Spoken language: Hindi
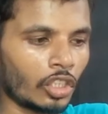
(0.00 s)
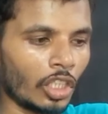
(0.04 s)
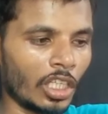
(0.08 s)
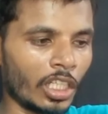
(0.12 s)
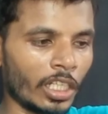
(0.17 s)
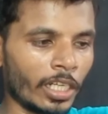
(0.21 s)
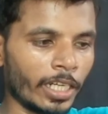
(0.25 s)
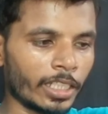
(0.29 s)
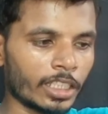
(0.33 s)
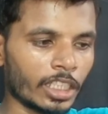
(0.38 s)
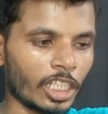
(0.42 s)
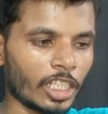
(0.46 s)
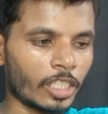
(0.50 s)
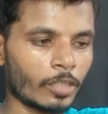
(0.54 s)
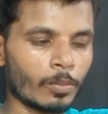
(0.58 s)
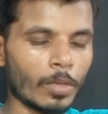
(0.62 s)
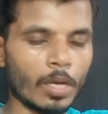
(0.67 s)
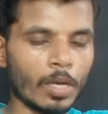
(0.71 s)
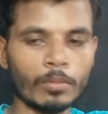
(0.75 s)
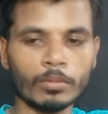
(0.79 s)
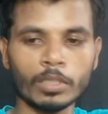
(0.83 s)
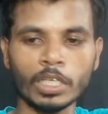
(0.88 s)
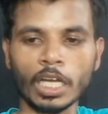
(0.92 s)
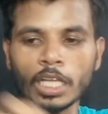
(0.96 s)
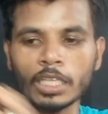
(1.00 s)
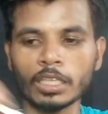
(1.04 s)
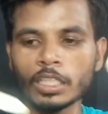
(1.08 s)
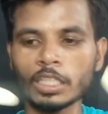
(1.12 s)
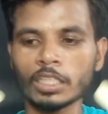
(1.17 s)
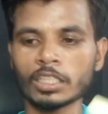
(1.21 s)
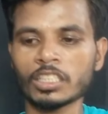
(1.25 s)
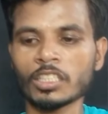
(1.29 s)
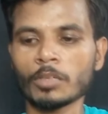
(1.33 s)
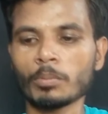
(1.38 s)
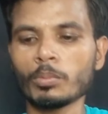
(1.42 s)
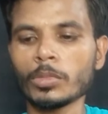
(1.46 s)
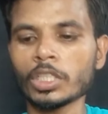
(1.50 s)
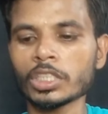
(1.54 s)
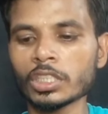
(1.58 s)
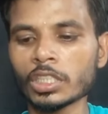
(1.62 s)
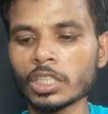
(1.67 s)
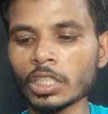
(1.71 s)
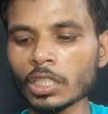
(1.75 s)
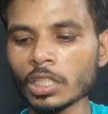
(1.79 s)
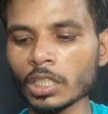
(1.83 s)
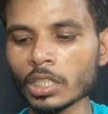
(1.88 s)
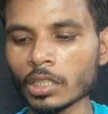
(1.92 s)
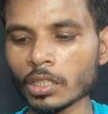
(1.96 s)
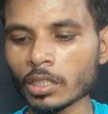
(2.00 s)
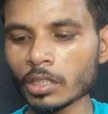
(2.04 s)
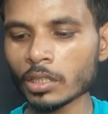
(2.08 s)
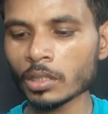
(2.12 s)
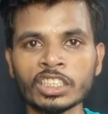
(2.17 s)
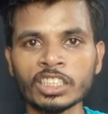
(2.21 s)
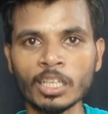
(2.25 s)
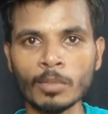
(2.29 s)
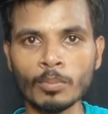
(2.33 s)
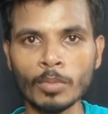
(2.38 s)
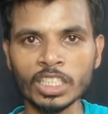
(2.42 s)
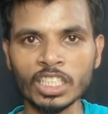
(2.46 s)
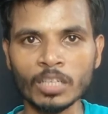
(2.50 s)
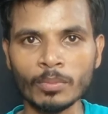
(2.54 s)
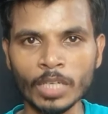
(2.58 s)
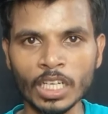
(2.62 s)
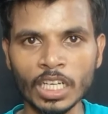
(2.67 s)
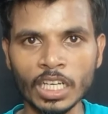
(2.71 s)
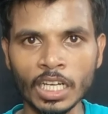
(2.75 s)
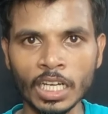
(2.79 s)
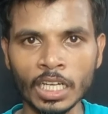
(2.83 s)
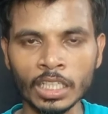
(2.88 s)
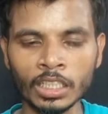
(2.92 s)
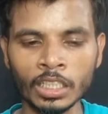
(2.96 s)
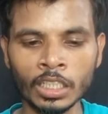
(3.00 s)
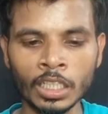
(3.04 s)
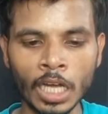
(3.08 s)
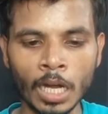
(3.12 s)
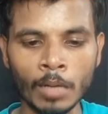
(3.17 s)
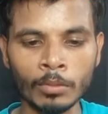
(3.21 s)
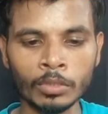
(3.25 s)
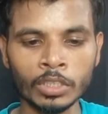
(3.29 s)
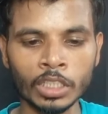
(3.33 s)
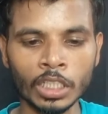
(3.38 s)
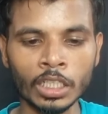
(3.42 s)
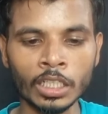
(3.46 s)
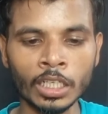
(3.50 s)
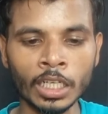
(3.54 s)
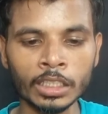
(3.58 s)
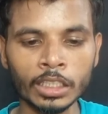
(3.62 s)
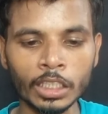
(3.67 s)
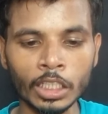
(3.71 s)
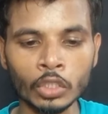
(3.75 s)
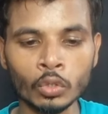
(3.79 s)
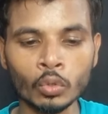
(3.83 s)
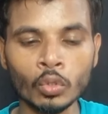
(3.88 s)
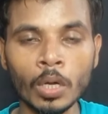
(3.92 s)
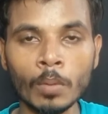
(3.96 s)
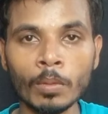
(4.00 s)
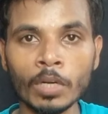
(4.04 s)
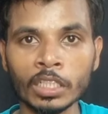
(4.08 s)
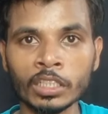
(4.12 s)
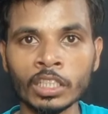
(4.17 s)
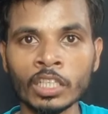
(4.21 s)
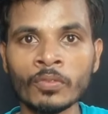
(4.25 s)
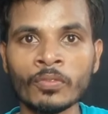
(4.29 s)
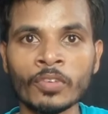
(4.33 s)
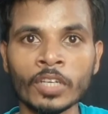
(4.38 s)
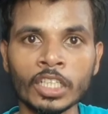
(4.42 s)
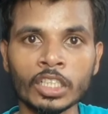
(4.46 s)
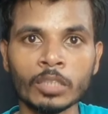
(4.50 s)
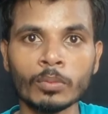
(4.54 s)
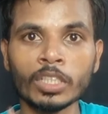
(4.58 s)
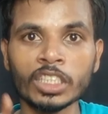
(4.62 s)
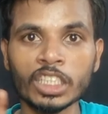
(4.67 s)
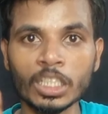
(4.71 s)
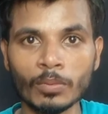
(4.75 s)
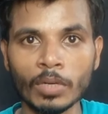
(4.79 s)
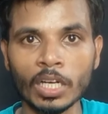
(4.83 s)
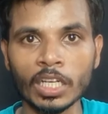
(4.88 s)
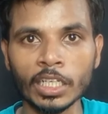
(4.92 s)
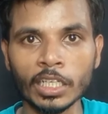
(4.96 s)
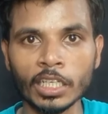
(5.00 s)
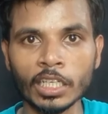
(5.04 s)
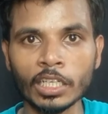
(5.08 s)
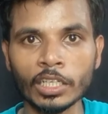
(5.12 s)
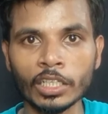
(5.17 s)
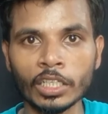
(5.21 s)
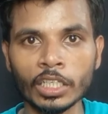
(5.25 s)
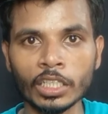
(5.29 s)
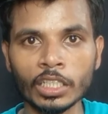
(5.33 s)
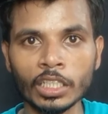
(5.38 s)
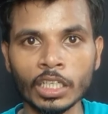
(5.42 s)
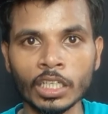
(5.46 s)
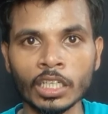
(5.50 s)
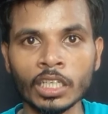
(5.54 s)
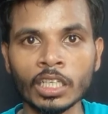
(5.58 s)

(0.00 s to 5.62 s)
चलेगा इसमें अब डालते हैं चम्मच ठीक है चम्मच हमने लगा दिए अब चलेगा इसको अब रखते हैं फ्रिज में जमाने के लिए ठीक